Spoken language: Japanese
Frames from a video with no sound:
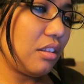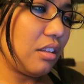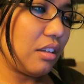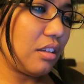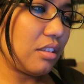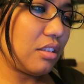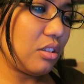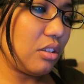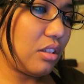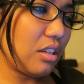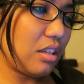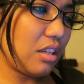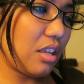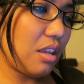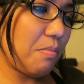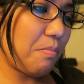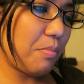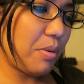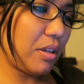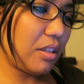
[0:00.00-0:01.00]
なんかそんなに
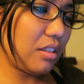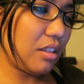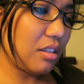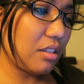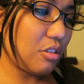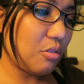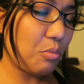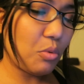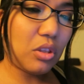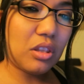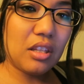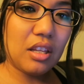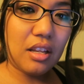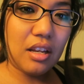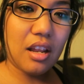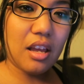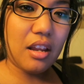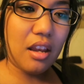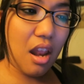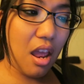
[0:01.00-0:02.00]
いっぱい出すのもった
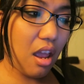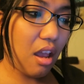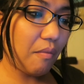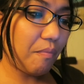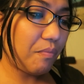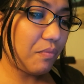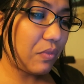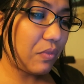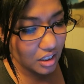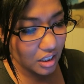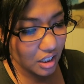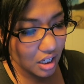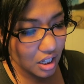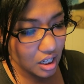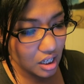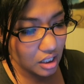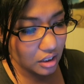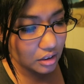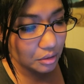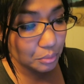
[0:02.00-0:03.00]
いないねい
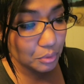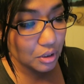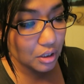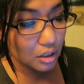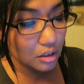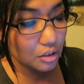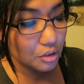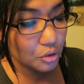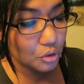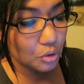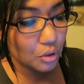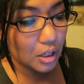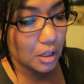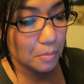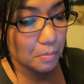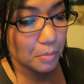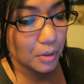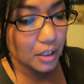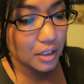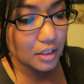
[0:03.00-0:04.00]
やでも使ってる人が
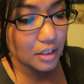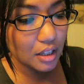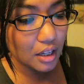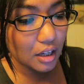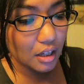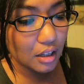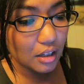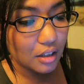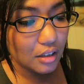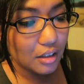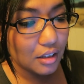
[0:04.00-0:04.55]
いっぱいいて